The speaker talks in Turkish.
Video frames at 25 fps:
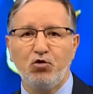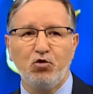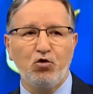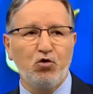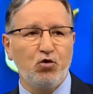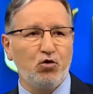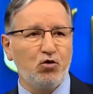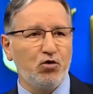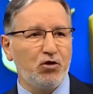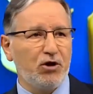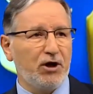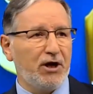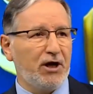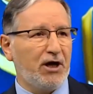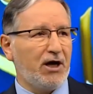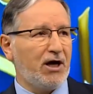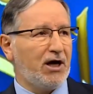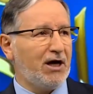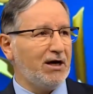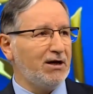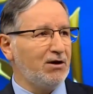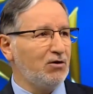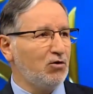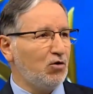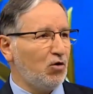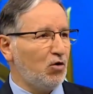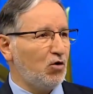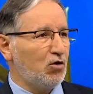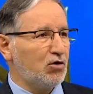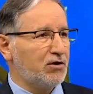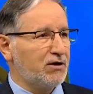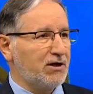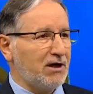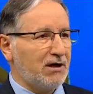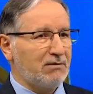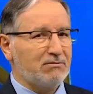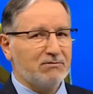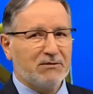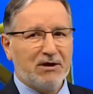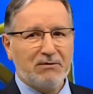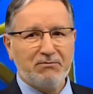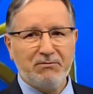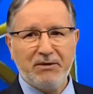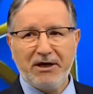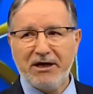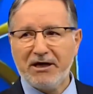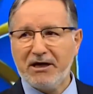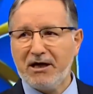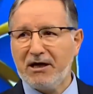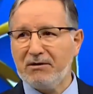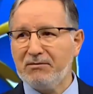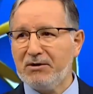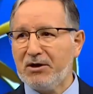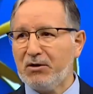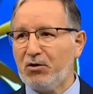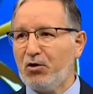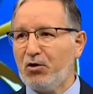düğünde, aynı ortamda beraber